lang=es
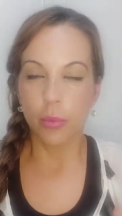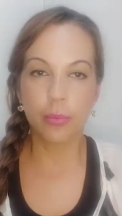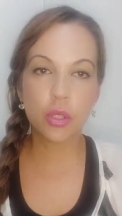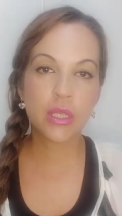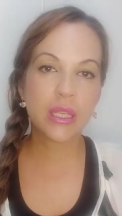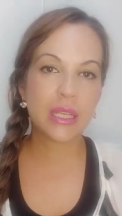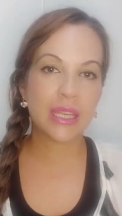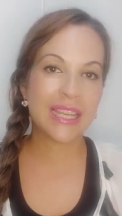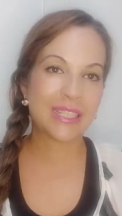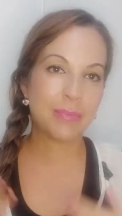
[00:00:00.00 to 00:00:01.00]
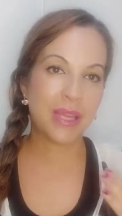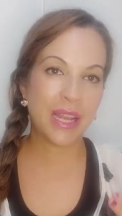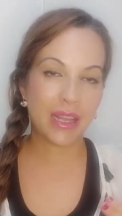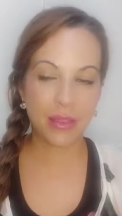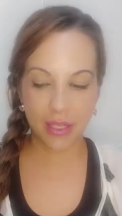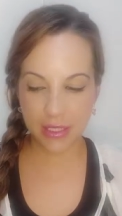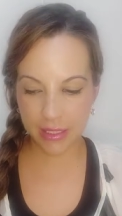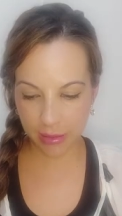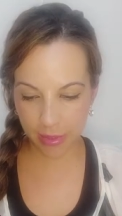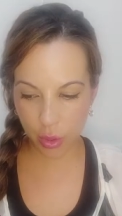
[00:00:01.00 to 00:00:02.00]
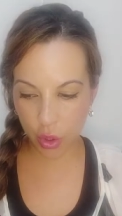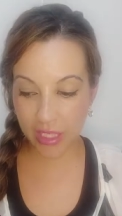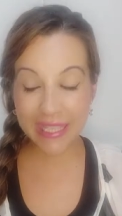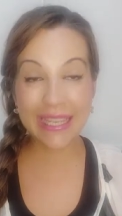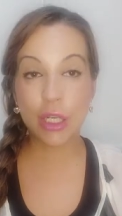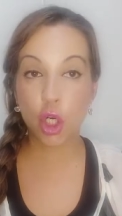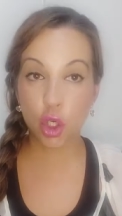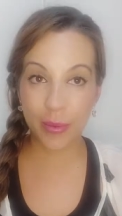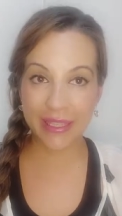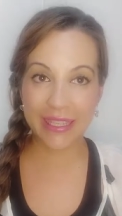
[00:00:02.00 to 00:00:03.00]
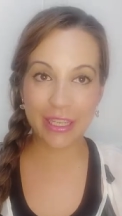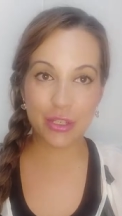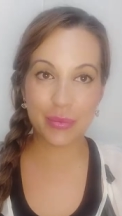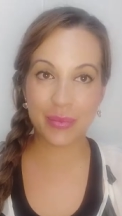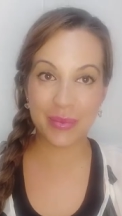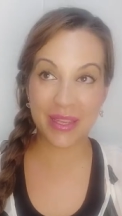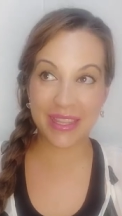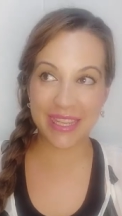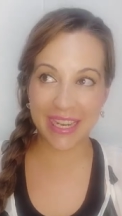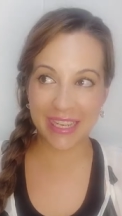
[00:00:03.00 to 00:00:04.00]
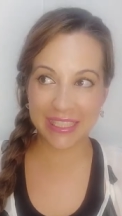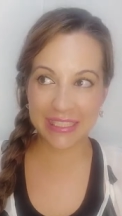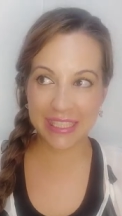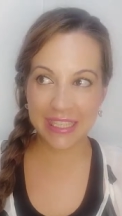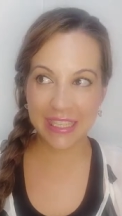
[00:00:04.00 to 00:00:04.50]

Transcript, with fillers: Porque quería esperar a hacer este vídeo y que en los comentarios me digáis